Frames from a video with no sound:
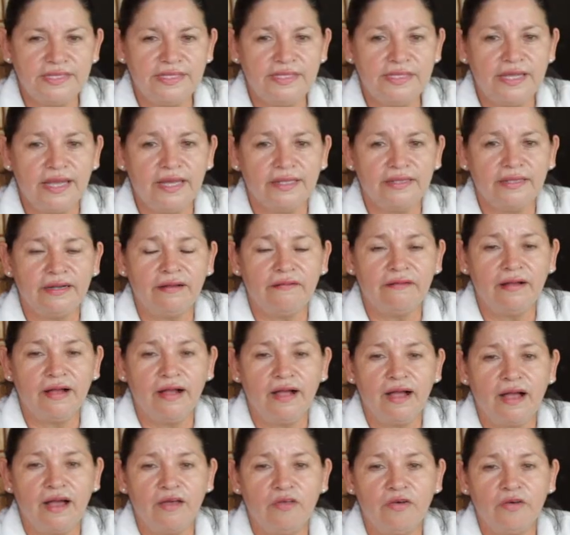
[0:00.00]
se ha
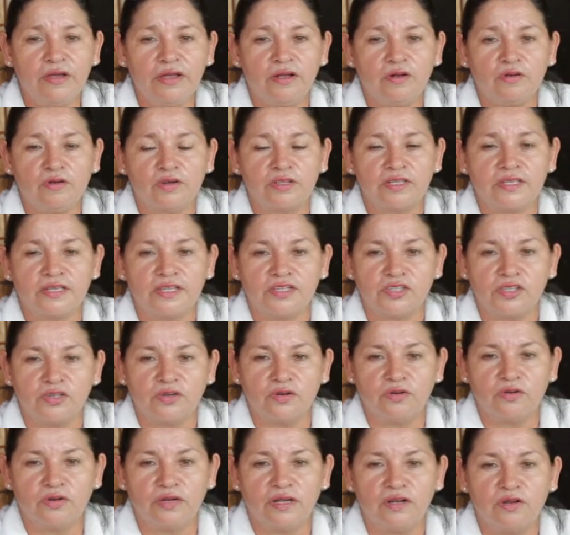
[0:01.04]
trabajado en
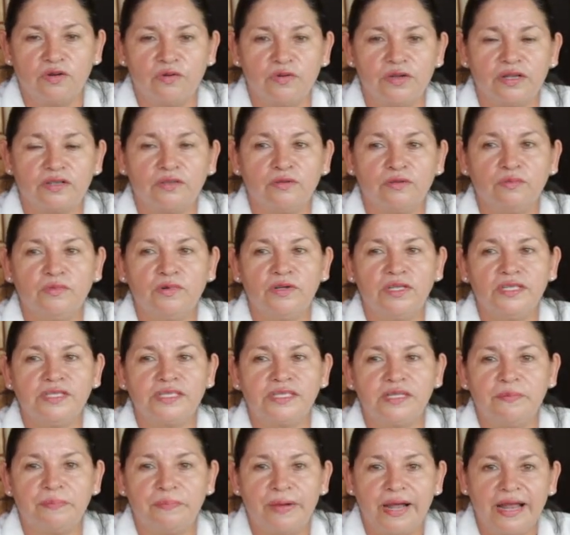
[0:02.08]
coordinación con el gobierno
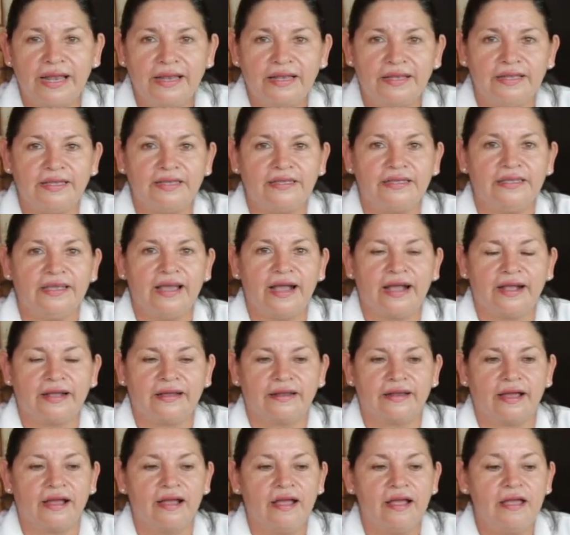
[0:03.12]
municipal y
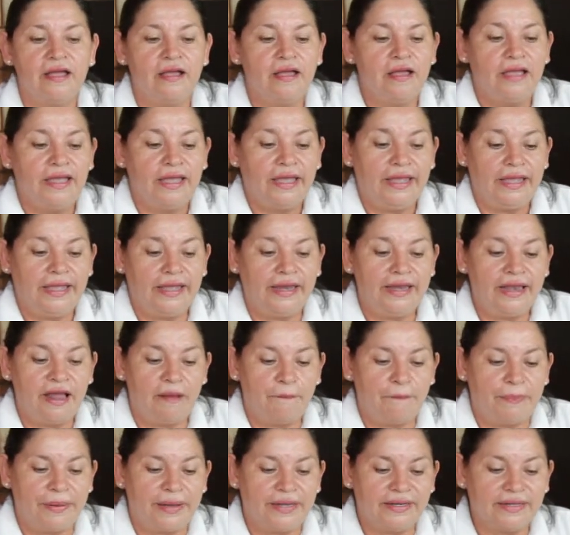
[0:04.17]
ACRA. En
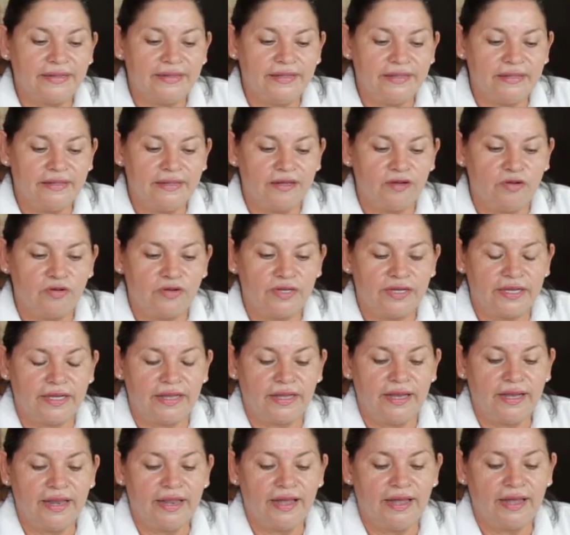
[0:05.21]
la parte de lo que
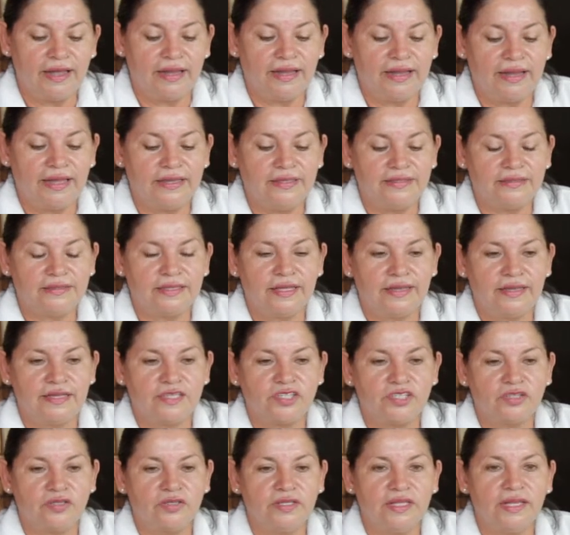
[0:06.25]
es la,
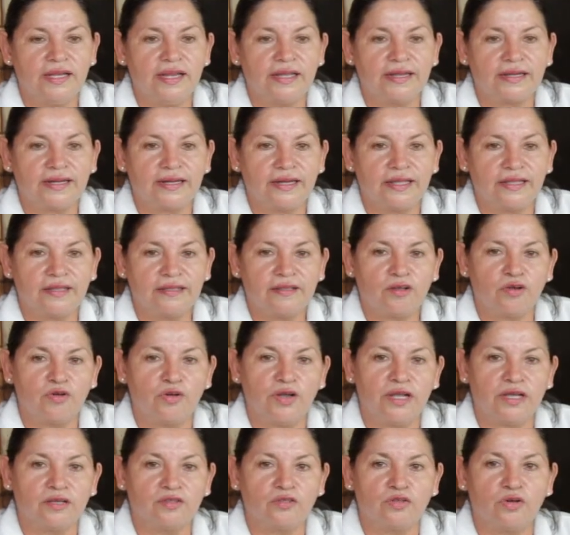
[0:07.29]
instalación de la red
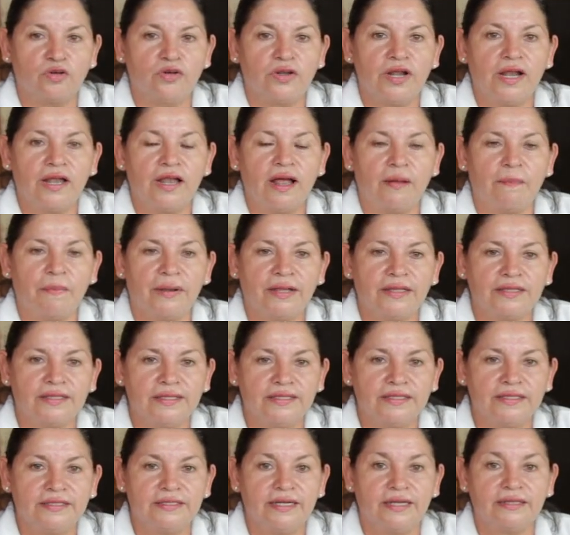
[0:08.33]
colectora, las
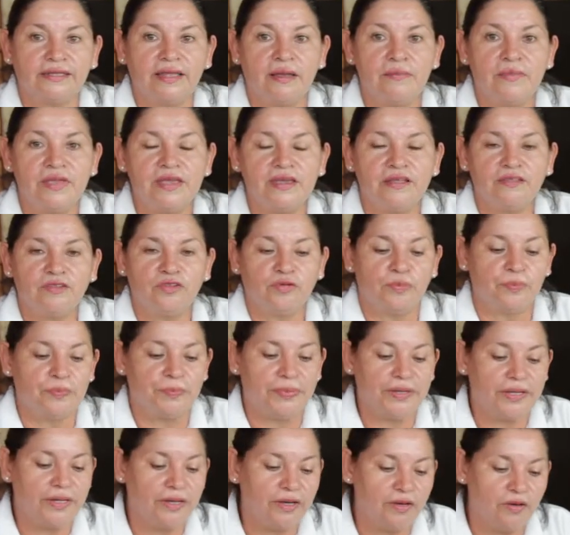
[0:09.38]
plantas de tratamiento,
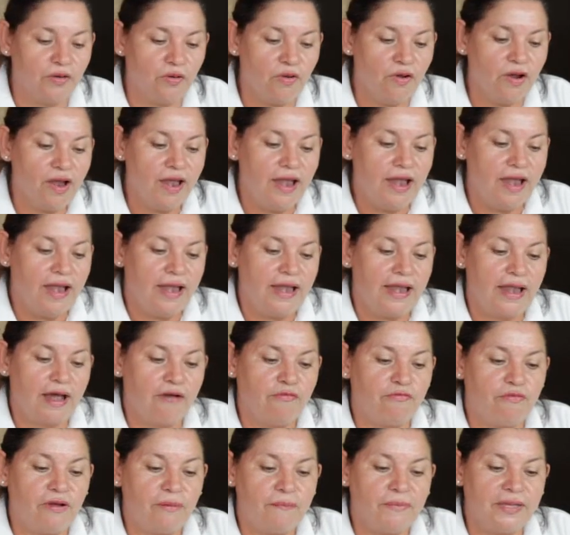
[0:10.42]
pero
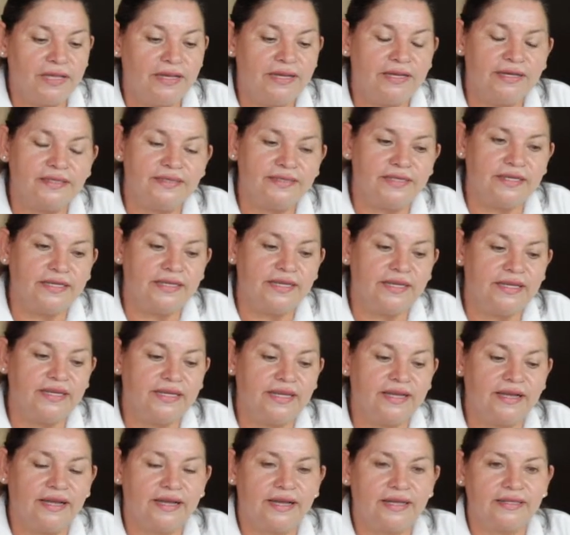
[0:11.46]
las familias tienen
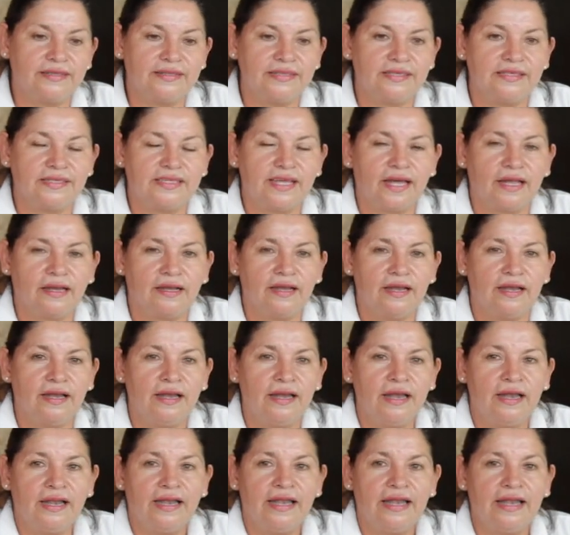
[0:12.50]
que garantizar
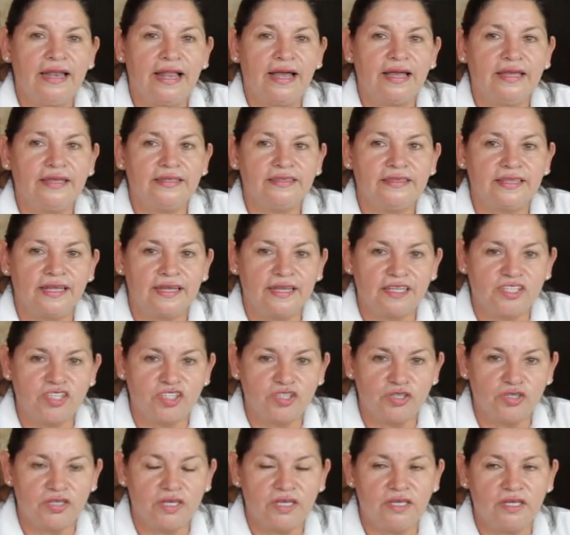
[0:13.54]
las
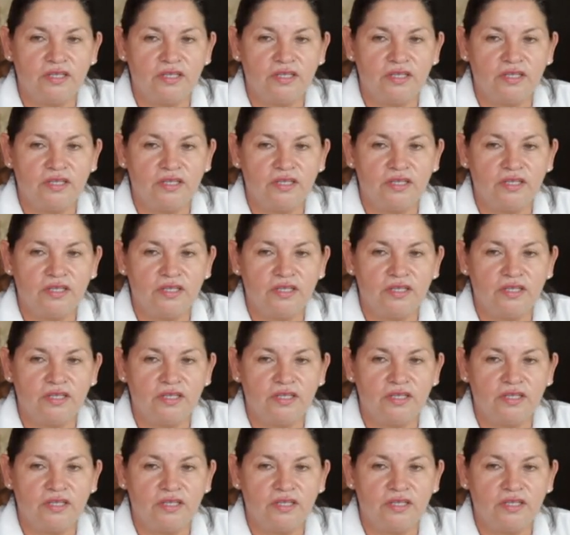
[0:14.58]
instalaciones